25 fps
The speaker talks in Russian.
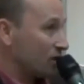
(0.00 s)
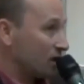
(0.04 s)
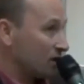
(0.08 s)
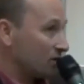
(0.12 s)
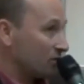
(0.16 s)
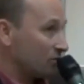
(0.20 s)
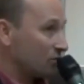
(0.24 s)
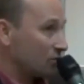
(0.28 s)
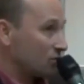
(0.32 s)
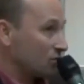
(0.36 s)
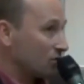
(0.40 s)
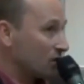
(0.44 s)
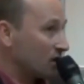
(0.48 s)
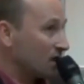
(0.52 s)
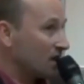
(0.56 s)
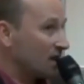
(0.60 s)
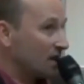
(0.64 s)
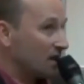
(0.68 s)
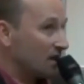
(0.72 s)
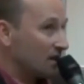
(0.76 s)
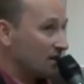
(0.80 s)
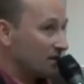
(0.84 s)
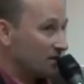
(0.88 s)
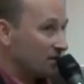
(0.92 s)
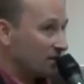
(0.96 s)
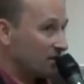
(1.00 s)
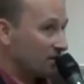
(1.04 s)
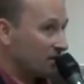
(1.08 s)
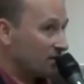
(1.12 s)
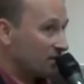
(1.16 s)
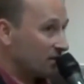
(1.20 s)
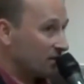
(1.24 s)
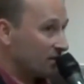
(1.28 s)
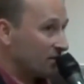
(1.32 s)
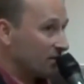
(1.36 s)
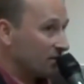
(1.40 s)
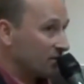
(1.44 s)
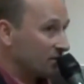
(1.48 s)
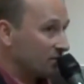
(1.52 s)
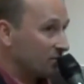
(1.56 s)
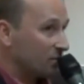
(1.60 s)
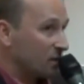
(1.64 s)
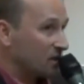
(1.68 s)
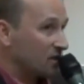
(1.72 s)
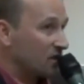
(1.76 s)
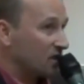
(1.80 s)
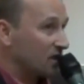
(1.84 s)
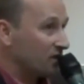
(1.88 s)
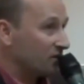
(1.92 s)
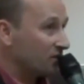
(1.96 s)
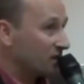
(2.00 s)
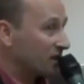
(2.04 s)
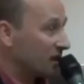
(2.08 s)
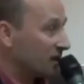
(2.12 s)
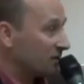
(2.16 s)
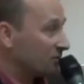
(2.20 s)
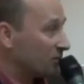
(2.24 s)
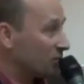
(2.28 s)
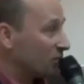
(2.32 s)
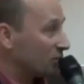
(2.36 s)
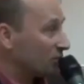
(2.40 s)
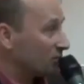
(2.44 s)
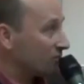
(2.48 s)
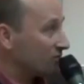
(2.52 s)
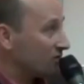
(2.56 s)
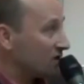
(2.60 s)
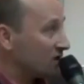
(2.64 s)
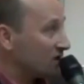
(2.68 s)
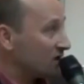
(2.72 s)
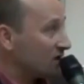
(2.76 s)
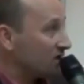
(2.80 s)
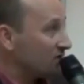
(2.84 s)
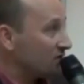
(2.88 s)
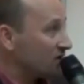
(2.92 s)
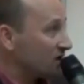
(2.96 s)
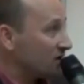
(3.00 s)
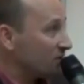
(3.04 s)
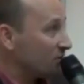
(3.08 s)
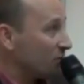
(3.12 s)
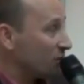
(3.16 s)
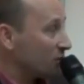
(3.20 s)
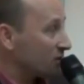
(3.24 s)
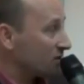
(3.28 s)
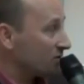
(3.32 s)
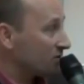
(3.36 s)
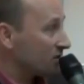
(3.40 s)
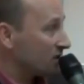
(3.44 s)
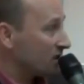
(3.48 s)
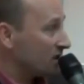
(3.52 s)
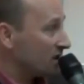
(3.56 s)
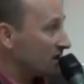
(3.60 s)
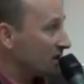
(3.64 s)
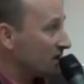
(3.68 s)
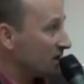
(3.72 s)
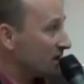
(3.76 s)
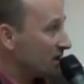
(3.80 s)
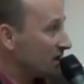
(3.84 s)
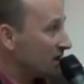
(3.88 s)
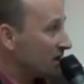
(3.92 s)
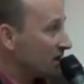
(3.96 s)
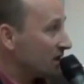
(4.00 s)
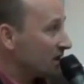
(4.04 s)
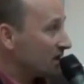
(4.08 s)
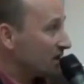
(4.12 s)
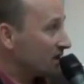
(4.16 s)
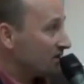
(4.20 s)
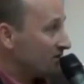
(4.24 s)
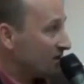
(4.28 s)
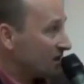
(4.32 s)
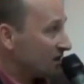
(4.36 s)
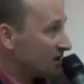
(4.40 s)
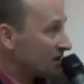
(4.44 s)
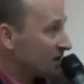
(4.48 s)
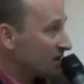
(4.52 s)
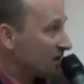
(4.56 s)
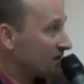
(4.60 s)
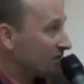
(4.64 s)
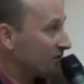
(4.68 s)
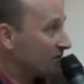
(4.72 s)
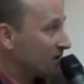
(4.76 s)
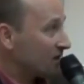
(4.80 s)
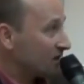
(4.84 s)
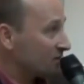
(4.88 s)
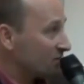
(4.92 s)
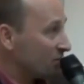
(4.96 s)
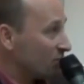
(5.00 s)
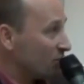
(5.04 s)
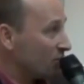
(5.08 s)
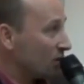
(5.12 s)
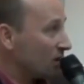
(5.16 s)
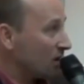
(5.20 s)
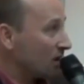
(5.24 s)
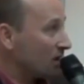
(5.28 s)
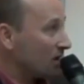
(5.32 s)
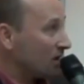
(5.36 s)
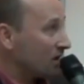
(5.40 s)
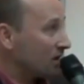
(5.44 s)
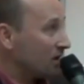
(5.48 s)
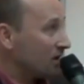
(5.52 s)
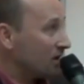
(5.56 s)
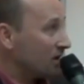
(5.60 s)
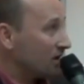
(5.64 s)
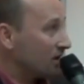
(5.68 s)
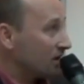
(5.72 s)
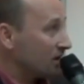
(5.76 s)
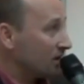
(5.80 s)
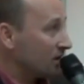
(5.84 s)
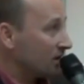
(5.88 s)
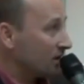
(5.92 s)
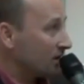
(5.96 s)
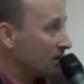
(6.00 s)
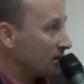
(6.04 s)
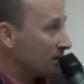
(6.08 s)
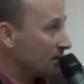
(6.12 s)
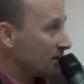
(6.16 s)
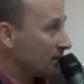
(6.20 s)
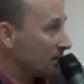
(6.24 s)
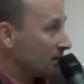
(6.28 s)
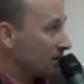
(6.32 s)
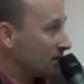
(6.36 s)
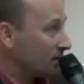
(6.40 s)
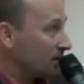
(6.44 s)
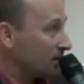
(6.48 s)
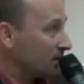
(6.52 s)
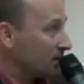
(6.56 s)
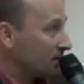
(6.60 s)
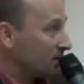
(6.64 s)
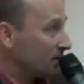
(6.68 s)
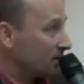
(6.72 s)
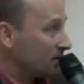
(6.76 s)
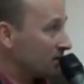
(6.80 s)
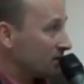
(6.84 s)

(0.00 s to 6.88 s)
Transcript: Я думаю, что э, посильный вклад могут внести все пользователи Твиттера, Фейсбука и э,